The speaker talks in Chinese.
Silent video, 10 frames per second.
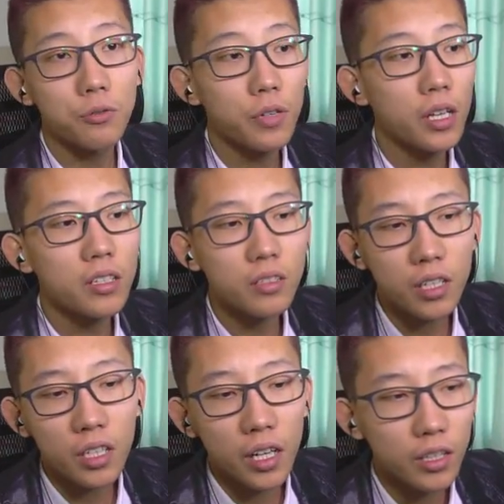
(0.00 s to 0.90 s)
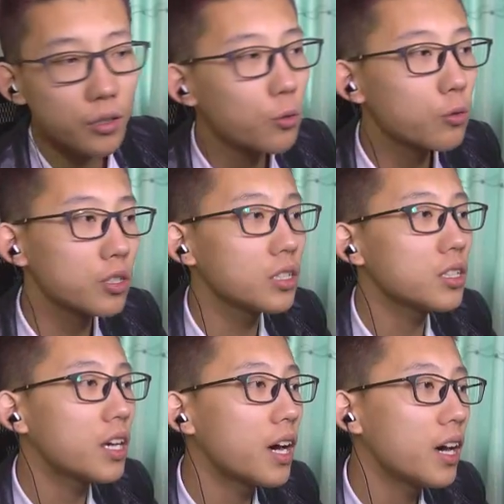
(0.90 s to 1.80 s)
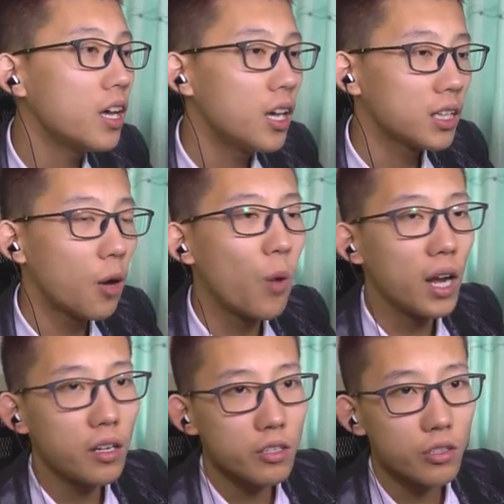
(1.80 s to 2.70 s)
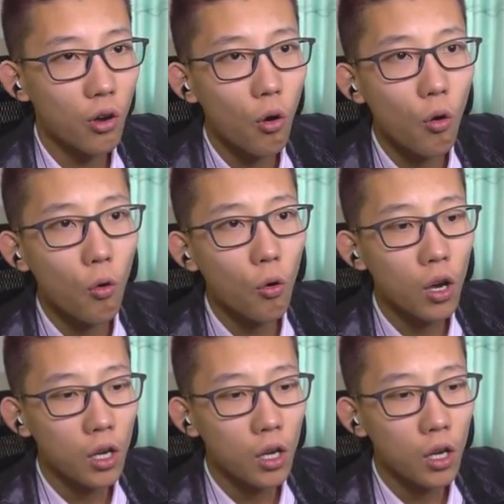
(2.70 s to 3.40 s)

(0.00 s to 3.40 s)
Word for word: 总而言之，这一类的游戏呢，它完整之后，